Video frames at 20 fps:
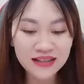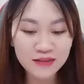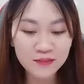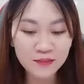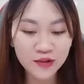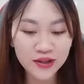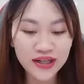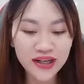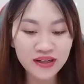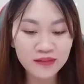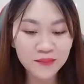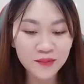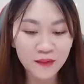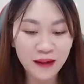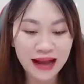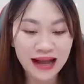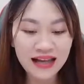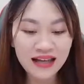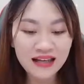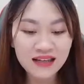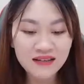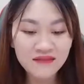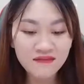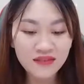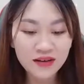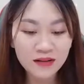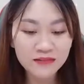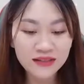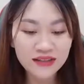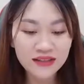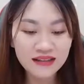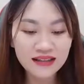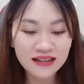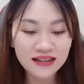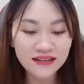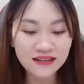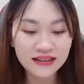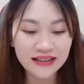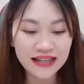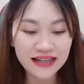mùi thơm quá, phòng trưng
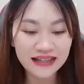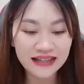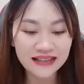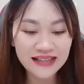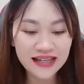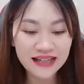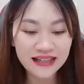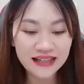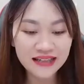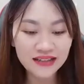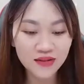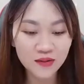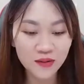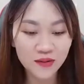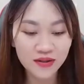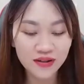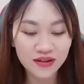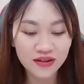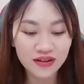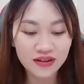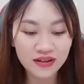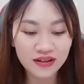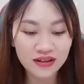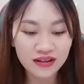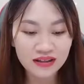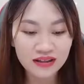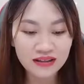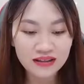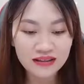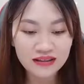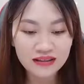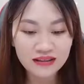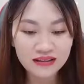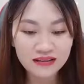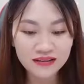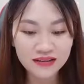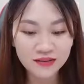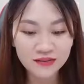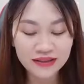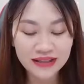là ngửi thấy chạy đi rồi.
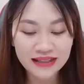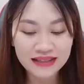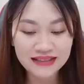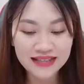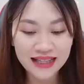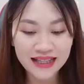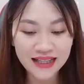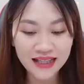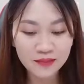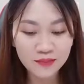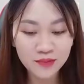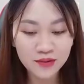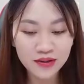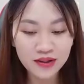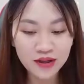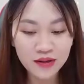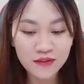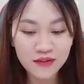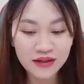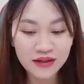Dầu Tây giải thích một câu,